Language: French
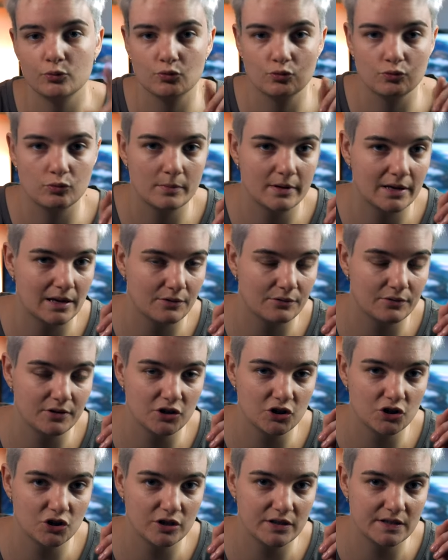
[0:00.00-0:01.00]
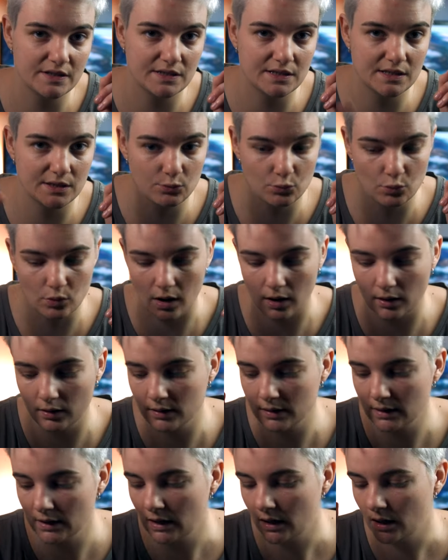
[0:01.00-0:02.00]
je vous mets la fiche ici ou là
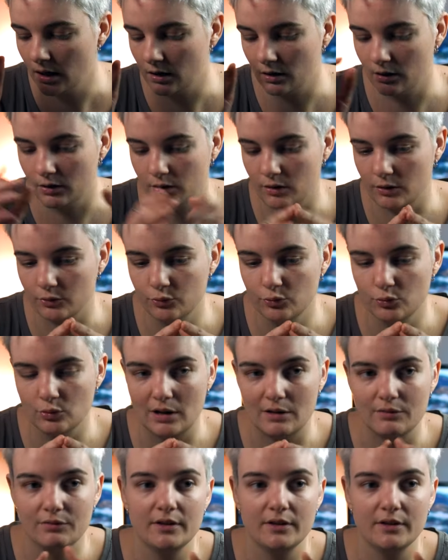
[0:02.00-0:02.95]
euh, de la